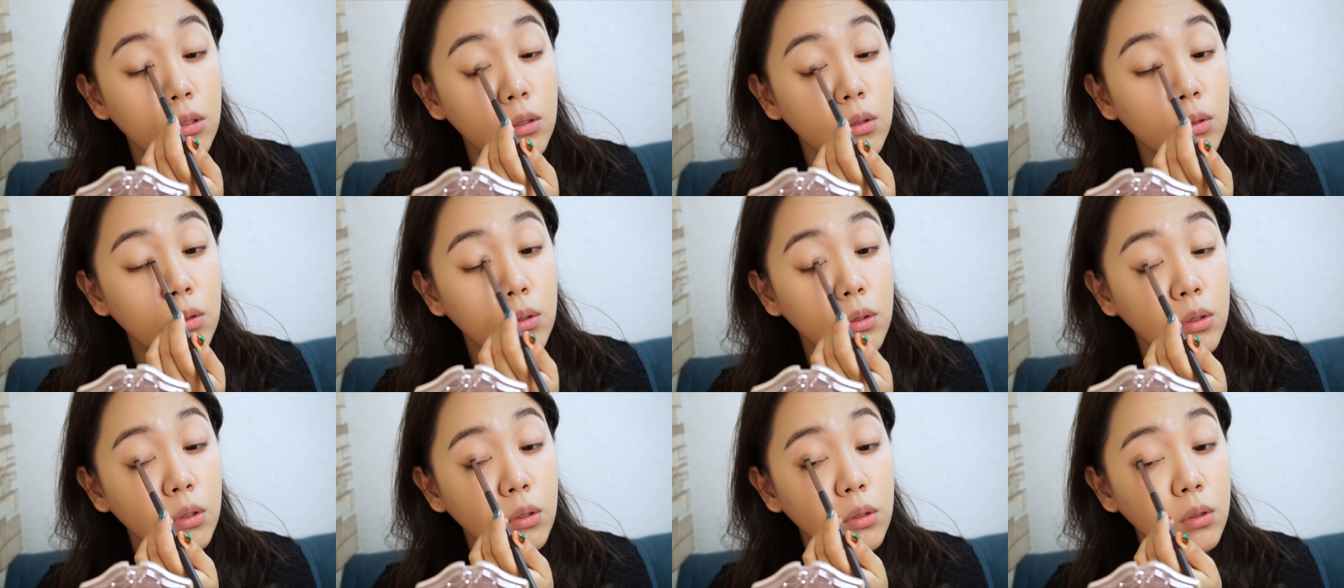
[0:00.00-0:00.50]
そ
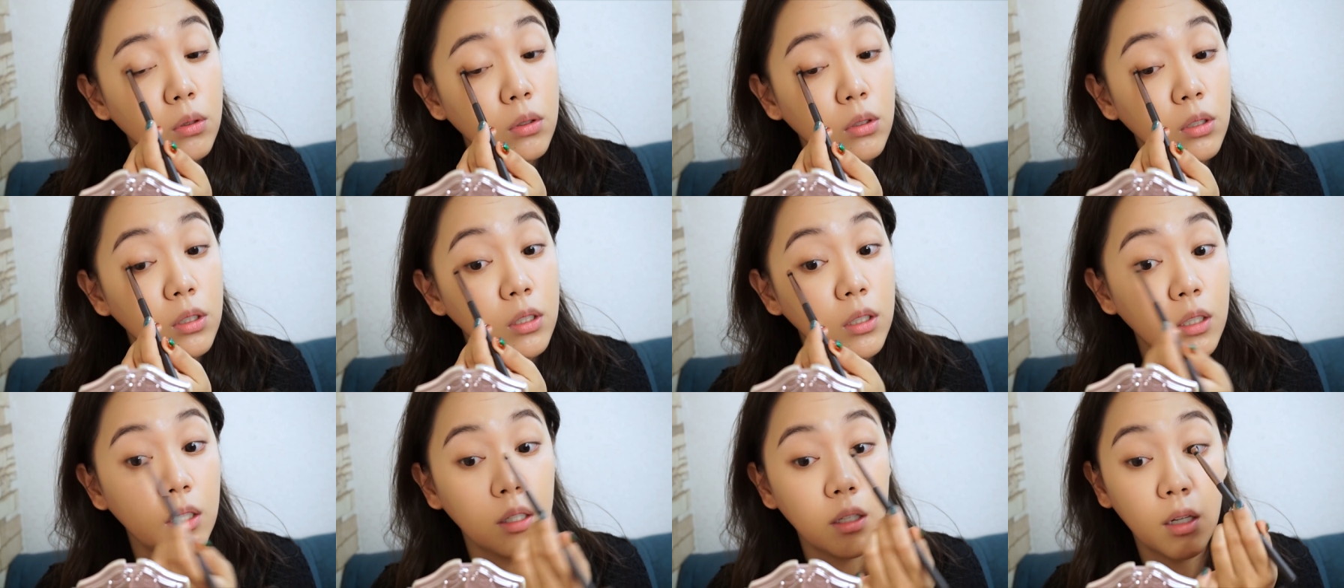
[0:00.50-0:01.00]
うよく好
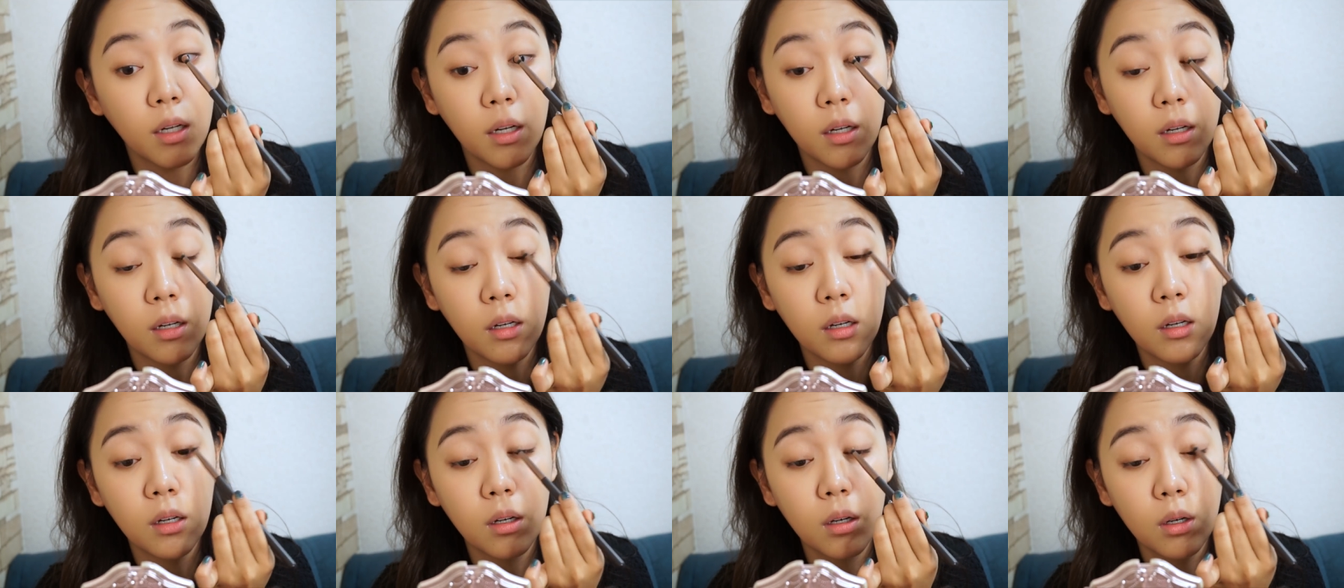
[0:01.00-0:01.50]
きで
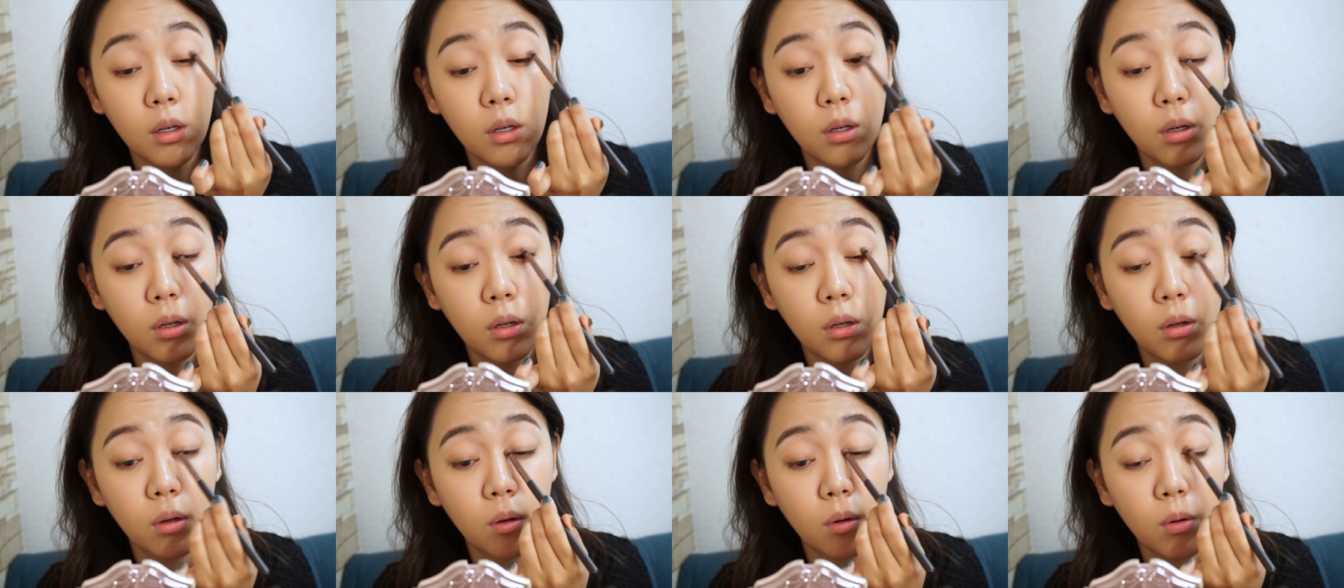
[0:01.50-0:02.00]

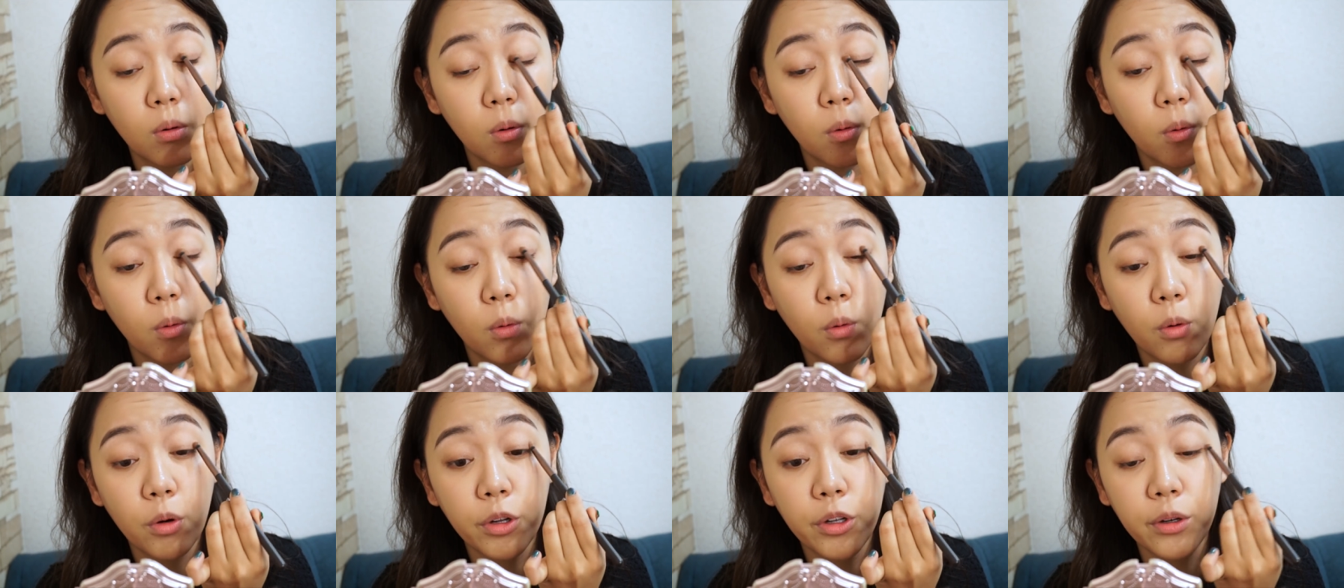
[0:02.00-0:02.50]

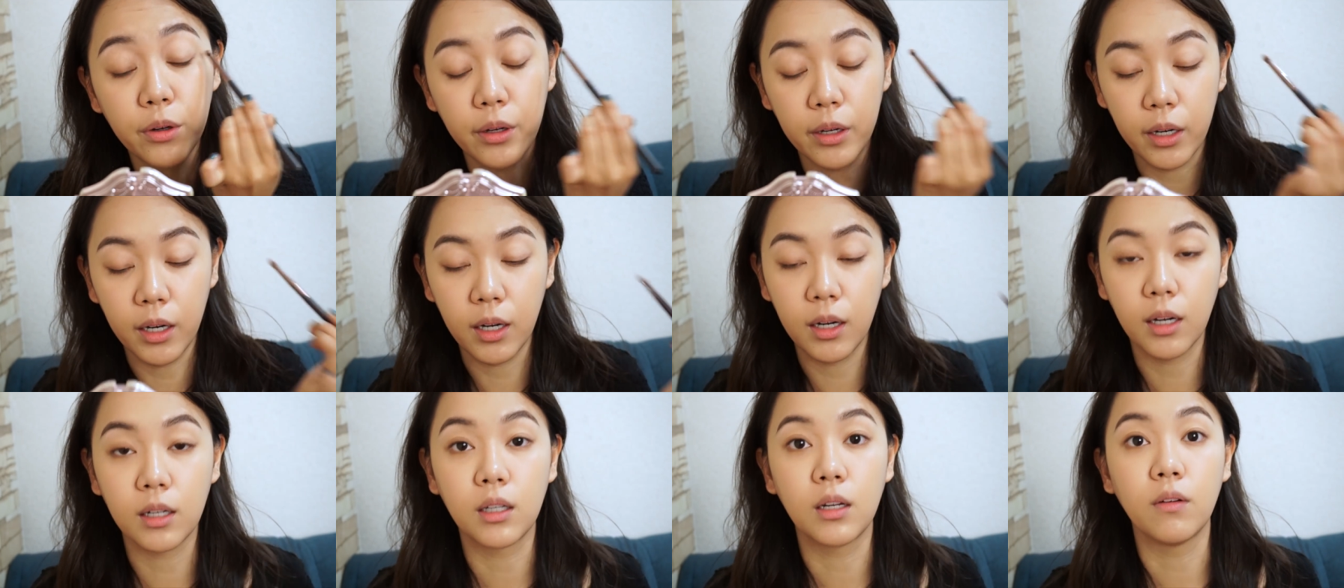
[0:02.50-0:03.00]
こういう入
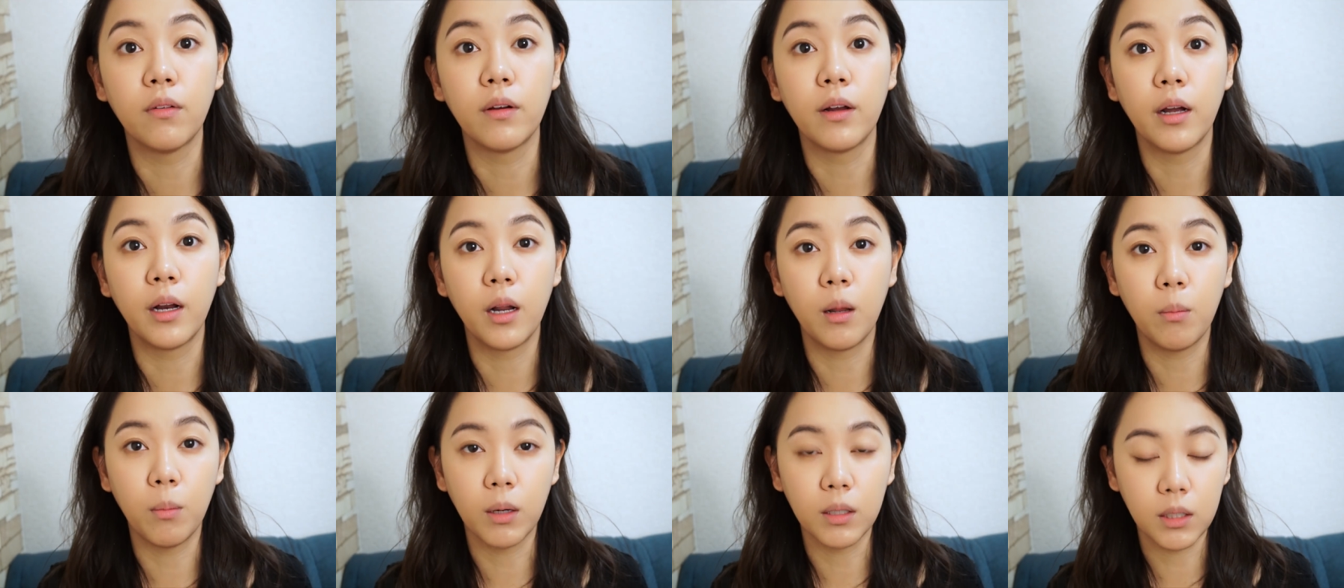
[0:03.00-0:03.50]
れ方はや
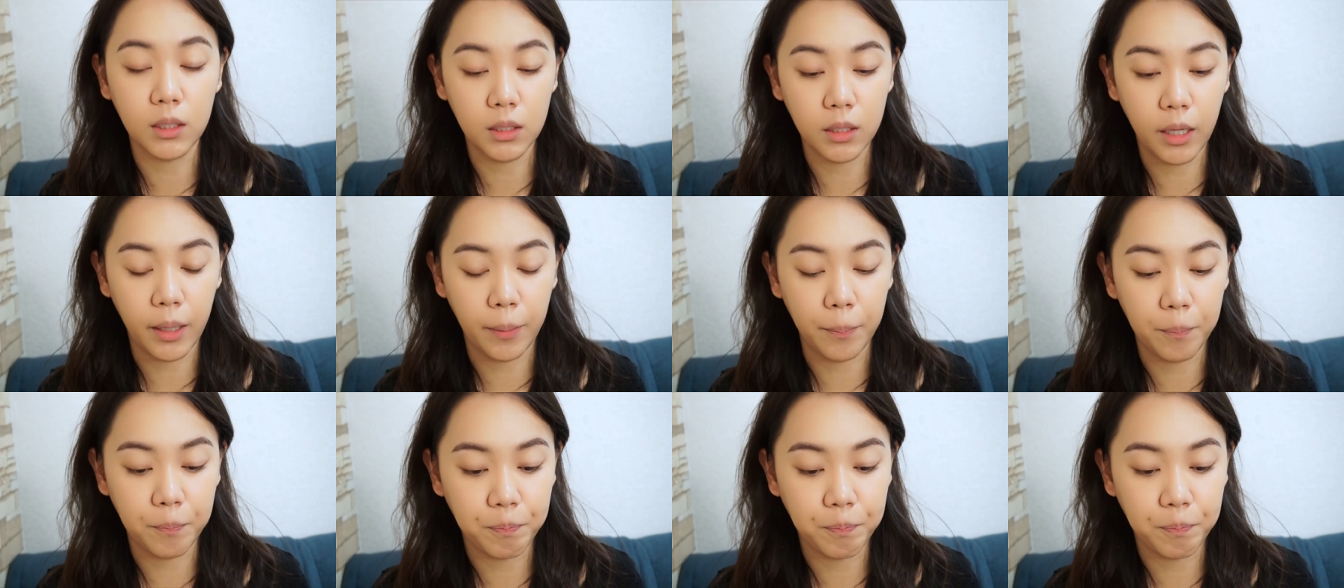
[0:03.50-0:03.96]
りますね